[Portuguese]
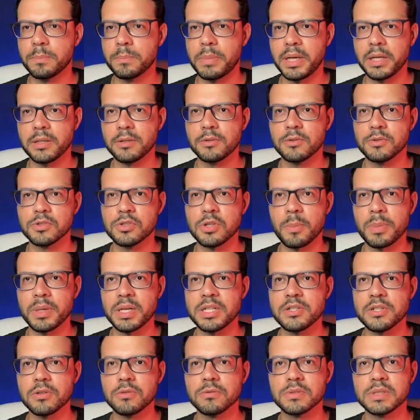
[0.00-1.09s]
preto só para a
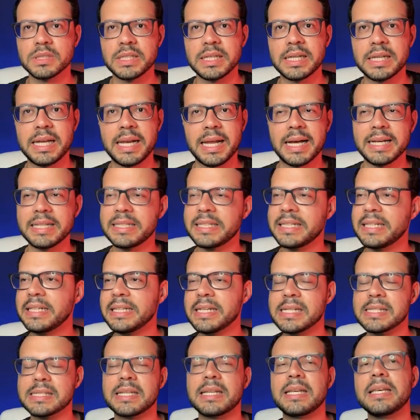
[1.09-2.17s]
gente conseguir criar as
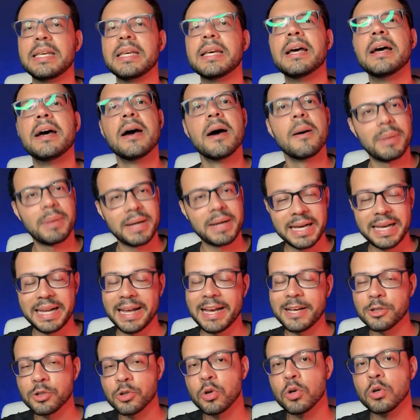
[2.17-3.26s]
guias aqui para criar
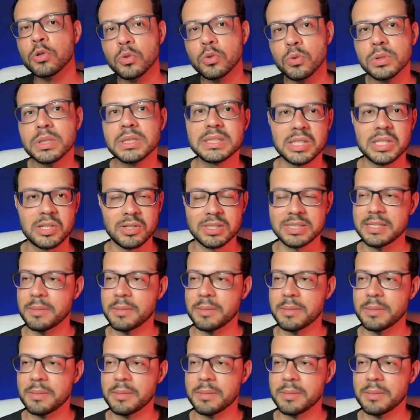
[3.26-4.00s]
as colunas da nossa